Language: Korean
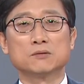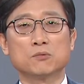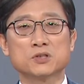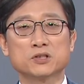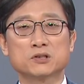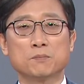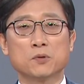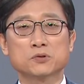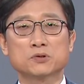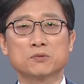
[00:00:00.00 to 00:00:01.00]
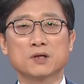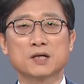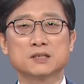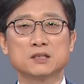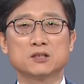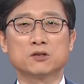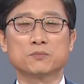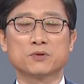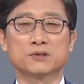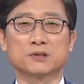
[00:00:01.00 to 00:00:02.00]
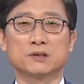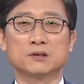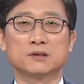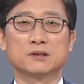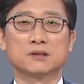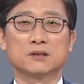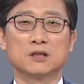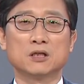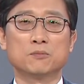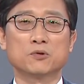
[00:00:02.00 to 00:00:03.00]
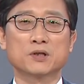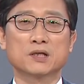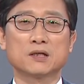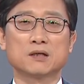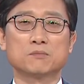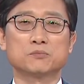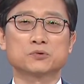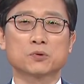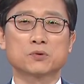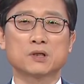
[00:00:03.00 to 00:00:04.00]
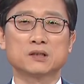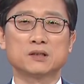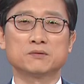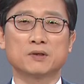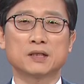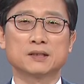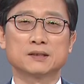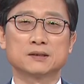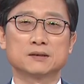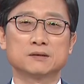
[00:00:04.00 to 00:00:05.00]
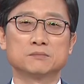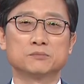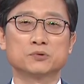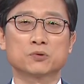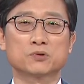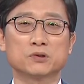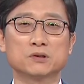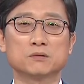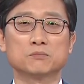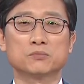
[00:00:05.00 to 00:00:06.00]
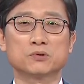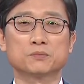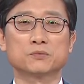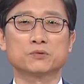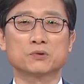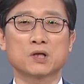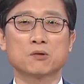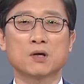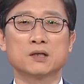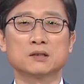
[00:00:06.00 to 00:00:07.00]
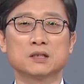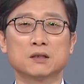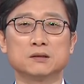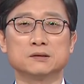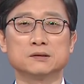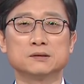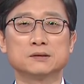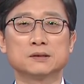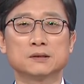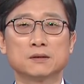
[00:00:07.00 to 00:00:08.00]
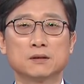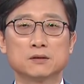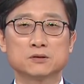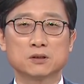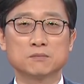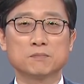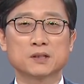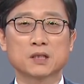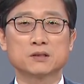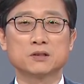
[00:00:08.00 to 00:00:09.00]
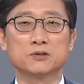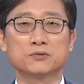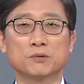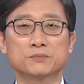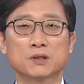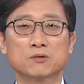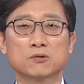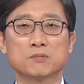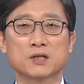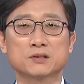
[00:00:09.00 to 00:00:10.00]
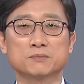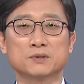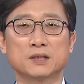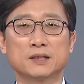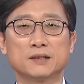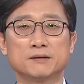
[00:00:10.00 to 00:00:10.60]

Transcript: 워싱턴 포스트와 가진 인터뷰에서 일본에게 무조건 안 된다, 무조건 무릎 꿇으라고 하는 이거는 저는 받아들일 수 없다고 말했습니다.